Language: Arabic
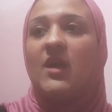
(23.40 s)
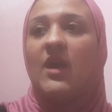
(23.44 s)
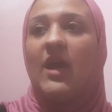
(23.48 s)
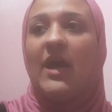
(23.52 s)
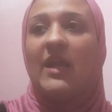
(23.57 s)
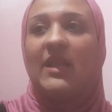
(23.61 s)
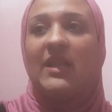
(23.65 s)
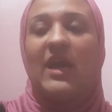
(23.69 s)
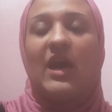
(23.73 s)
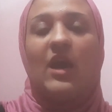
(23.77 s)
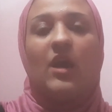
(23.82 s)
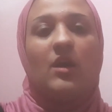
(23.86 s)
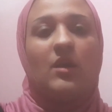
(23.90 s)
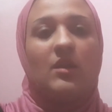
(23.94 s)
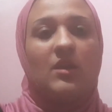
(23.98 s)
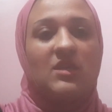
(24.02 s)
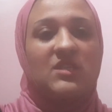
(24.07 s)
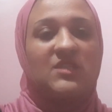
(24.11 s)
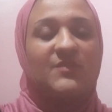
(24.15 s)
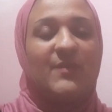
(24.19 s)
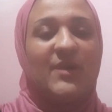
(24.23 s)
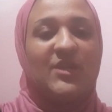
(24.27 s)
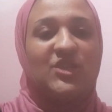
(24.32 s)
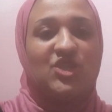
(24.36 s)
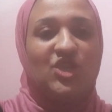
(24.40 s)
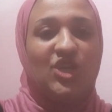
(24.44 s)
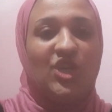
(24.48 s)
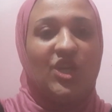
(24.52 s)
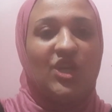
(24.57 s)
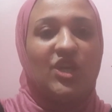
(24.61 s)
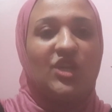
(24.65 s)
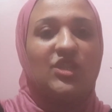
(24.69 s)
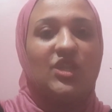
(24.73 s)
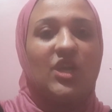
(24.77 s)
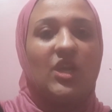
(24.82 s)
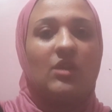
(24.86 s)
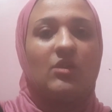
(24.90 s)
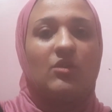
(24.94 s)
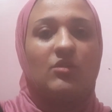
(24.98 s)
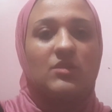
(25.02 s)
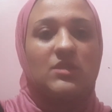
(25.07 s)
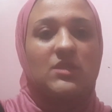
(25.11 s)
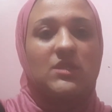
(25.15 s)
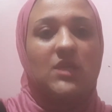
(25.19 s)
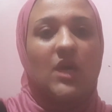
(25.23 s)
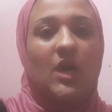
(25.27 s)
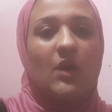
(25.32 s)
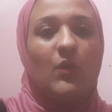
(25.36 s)
قال لها خلاص ماشي احكي لنا
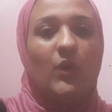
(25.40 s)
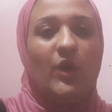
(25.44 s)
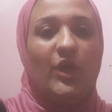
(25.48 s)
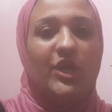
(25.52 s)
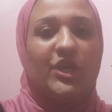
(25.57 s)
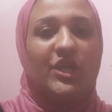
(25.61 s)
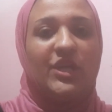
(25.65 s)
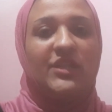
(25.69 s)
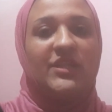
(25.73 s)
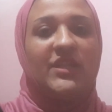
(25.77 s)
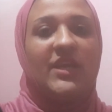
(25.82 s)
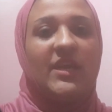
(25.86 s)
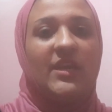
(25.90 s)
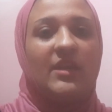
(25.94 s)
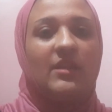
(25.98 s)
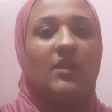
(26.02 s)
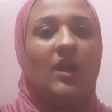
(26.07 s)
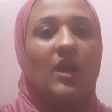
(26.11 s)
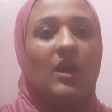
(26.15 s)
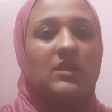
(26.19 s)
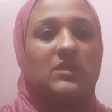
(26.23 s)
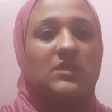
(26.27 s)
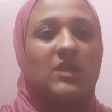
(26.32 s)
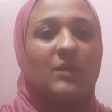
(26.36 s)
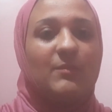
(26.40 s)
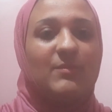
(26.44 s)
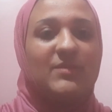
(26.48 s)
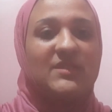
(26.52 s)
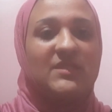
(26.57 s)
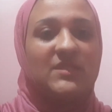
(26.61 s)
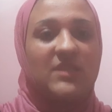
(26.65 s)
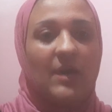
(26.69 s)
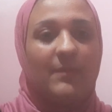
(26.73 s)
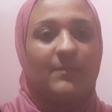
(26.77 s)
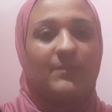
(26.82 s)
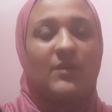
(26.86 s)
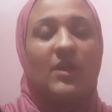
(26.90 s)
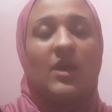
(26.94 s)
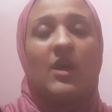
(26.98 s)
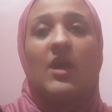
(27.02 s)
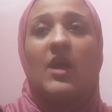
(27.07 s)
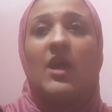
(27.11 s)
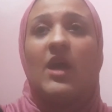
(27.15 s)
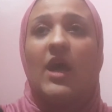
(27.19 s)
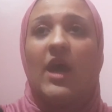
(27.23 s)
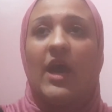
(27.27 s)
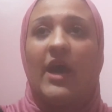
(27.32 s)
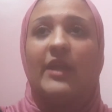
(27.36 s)
القصه واحكي لنا ايه اللي حصل بالظبط
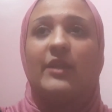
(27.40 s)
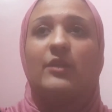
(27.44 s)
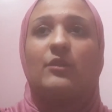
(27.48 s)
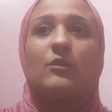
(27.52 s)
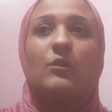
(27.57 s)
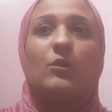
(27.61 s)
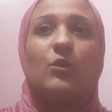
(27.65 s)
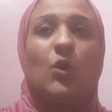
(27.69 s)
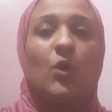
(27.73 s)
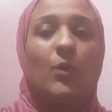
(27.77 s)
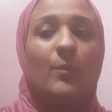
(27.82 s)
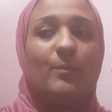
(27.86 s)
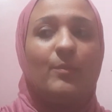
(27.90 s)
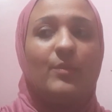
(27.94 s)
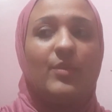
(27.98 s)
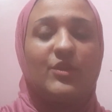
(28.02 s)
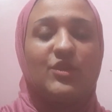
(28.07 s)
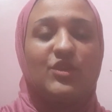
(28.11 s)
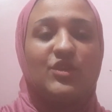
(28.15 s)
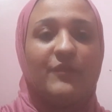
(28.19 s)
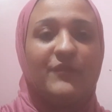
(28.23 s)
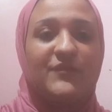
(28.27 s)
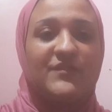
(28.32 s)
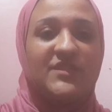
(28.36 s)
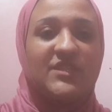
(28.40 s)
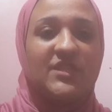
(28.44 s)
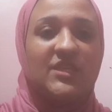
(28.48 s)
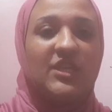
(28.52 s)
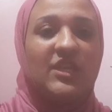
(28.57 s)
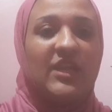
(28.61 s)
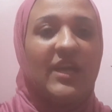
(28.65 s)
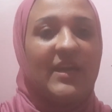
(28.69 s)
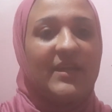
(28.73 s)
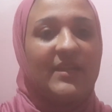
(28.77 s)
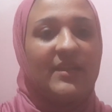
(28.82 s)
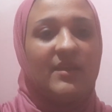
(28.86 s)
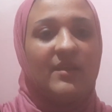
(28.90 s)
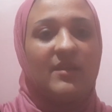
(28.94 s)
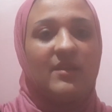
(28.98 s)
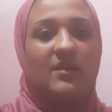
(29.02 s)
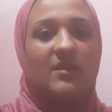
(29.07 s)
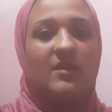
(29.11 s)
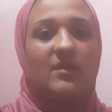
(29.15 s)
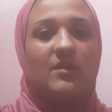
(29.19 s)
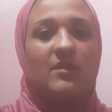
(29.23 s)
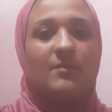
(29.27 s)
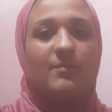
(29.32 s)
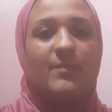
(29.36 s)
قالت لهم بالتفصيل
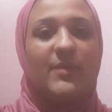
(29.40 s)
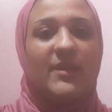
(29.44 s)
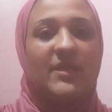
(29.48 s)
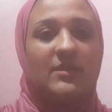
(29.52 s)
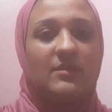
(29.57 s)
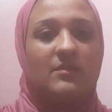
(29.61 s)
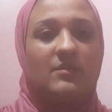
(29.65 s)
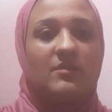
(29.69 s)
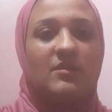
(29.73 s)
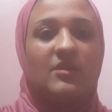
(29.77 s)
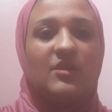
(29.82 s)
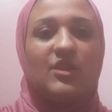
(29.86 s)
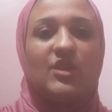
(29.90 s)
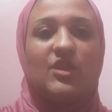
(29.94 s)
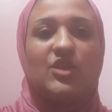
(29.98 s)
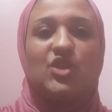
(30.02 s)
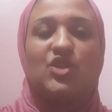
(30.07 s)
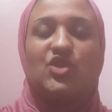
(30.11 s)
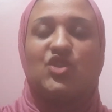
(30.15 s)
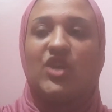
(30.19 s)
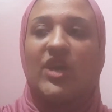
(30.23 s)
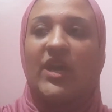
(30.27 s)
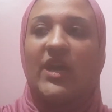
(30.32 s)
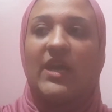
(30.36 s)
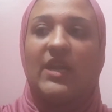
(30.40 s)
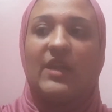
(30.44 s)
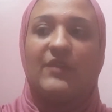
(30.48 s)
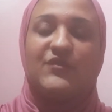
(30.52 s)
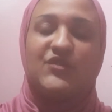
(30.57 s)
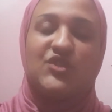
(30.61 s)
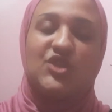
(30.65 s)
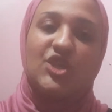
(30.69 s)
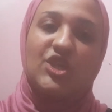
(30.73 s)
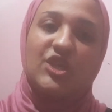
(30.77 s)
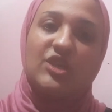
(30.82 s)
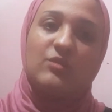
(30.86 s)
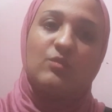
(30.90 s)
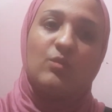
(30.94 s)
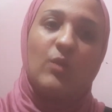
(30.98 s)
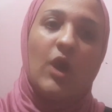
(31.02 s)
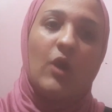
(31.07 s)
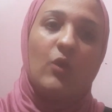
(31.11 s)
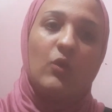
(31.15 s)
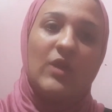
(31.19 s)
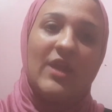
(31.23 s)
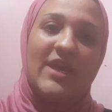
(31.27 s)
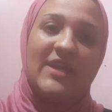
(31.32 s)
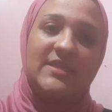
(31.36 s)
انا بنت شغاله في شركه
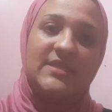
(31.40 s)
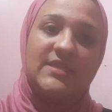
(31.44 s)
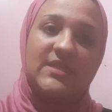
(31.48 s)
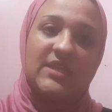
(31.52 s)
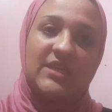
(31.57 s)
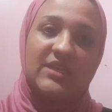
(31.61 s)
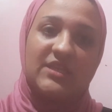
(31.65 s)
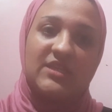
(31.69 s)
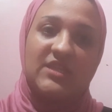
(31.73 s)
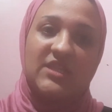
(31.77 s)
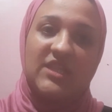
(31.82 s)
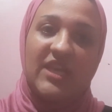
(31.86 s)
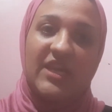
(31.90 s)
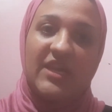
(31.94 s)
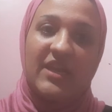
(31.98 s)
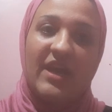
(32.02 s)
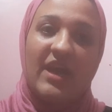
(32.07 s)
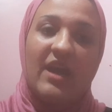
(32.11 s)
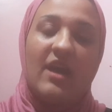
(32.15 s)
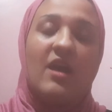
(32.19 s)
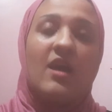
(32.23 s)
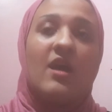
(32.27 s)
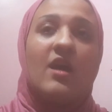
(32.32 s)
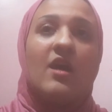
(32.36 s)
مقاولات سكرتيره